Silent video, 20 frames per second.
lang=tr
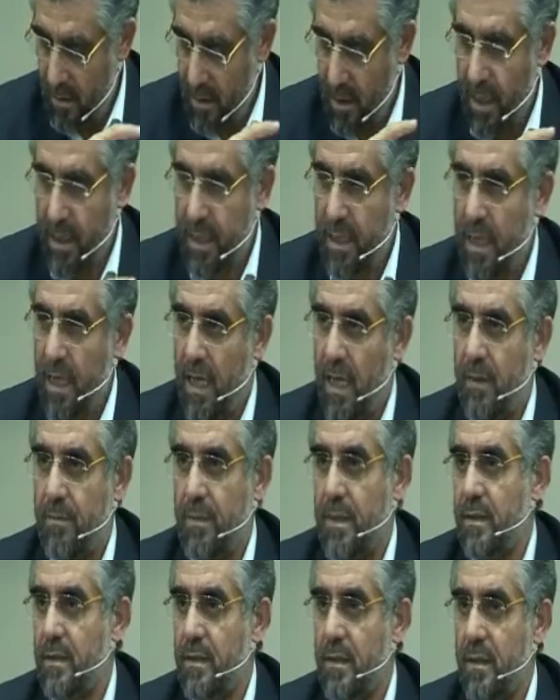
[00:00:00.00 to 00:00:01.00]
Zate
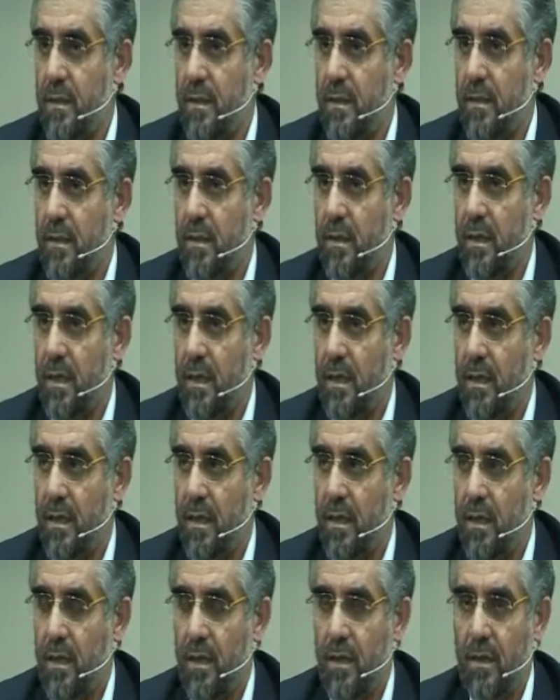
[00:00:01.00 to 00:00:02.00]
Leheb'in
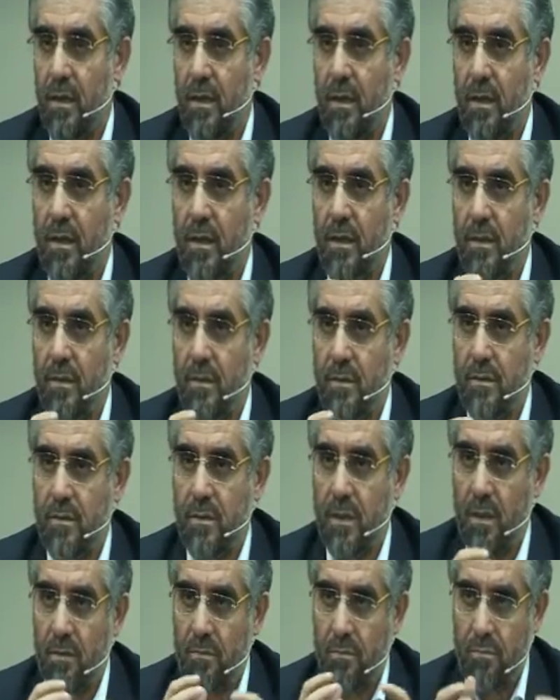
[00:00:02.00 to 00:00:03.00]
e,
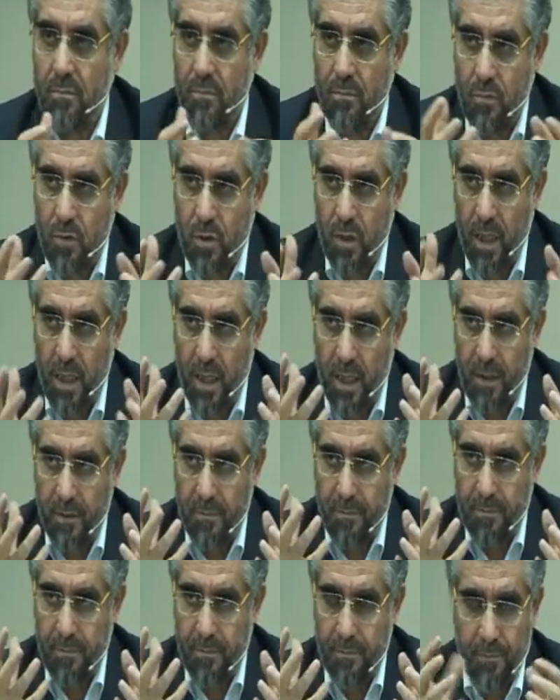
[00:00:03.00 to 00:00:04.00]
işte şeyli
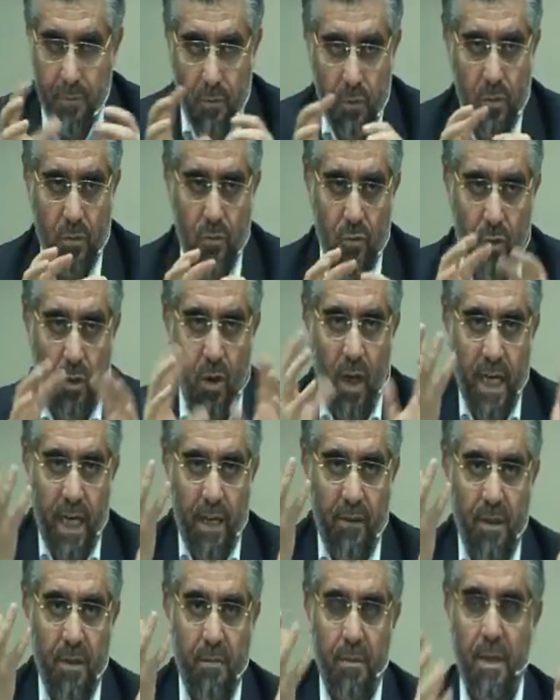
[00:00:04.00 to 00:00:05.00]
çok
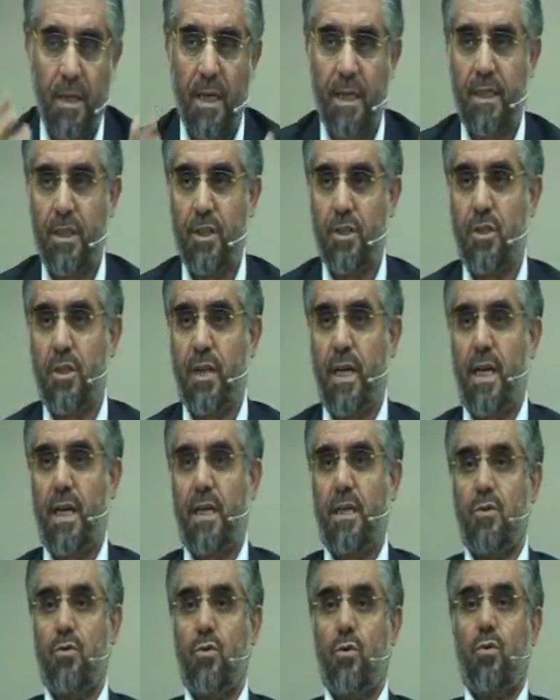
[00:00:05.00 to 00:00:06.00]
alevli bir
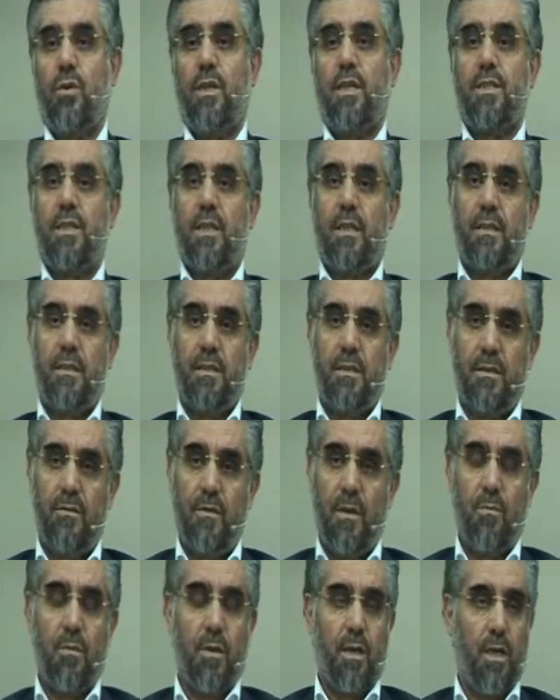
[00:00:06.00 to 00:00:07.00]
ateşe sokulacaktır.
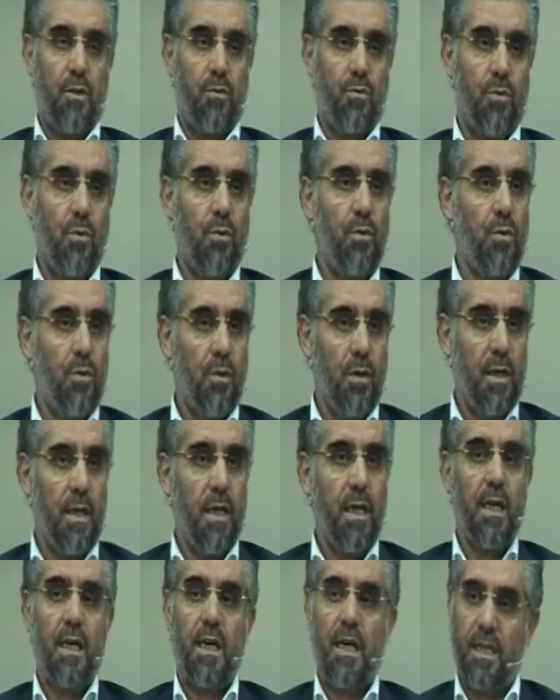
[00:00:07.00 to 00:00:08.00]
Ve muratuhu
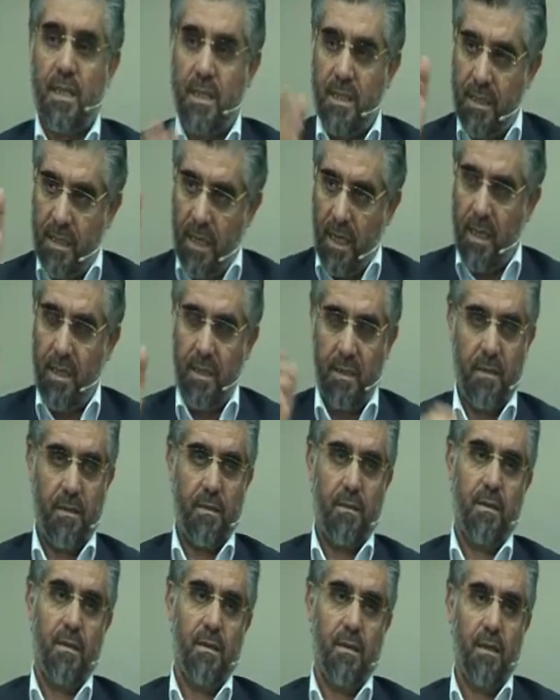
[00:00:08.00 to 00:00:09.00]
karısı da
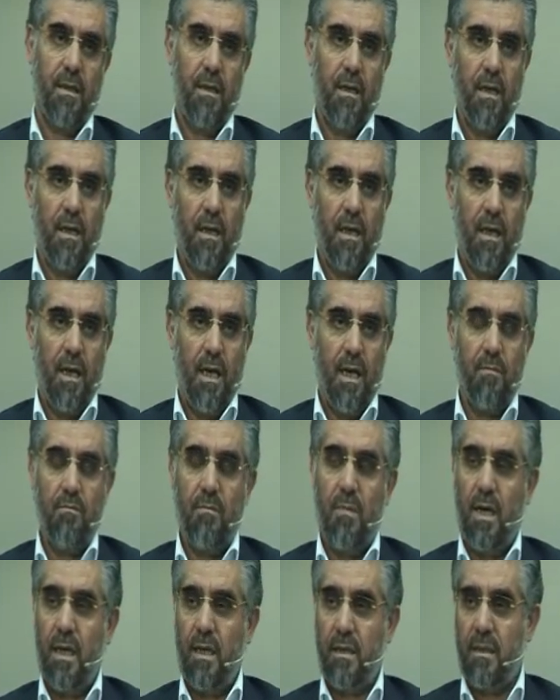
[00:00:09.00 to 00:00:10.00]

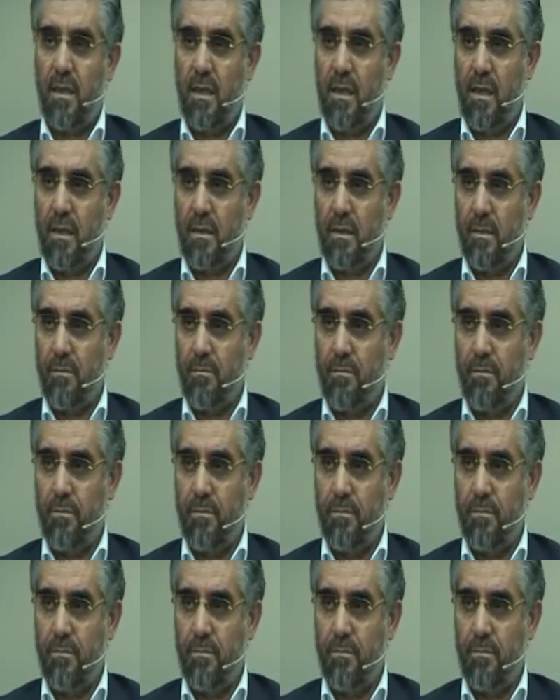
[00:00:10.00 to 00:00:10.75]
hammaletel hadab